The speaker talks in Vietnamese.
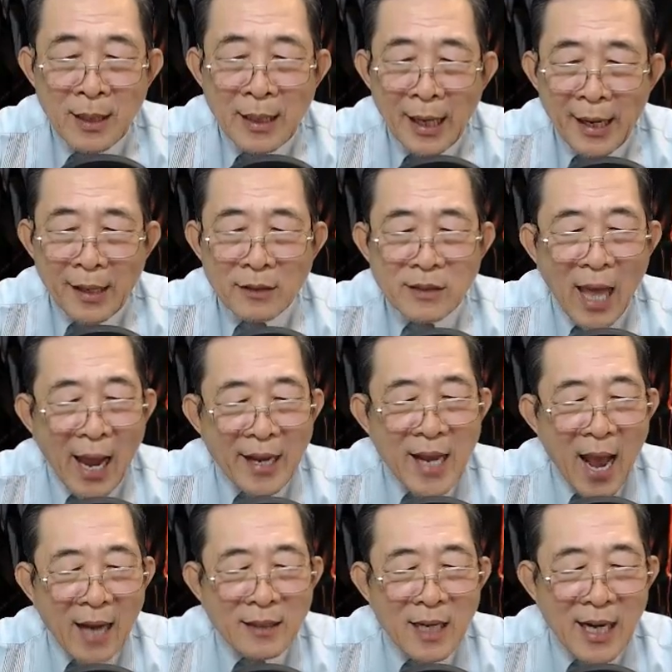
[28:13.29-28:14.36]
Hiện tại
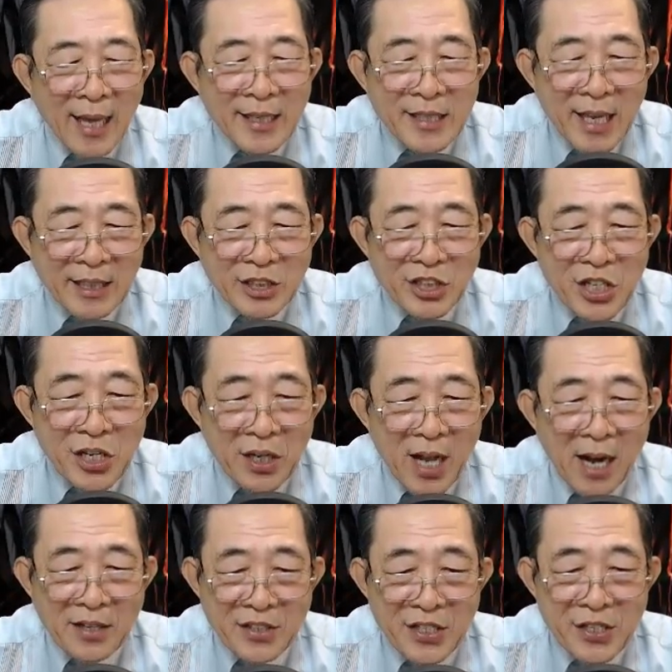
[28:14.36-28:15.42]
hắn đã lấy danh sưng
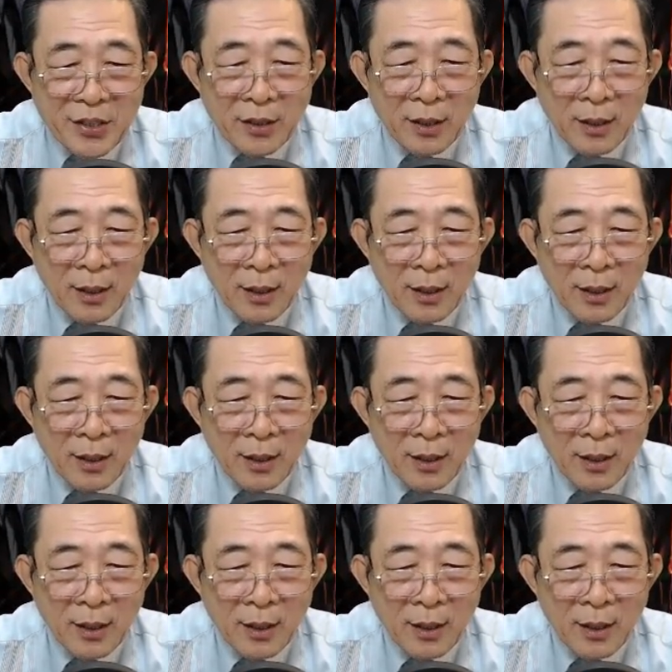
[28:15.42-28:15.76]
Cần Dương.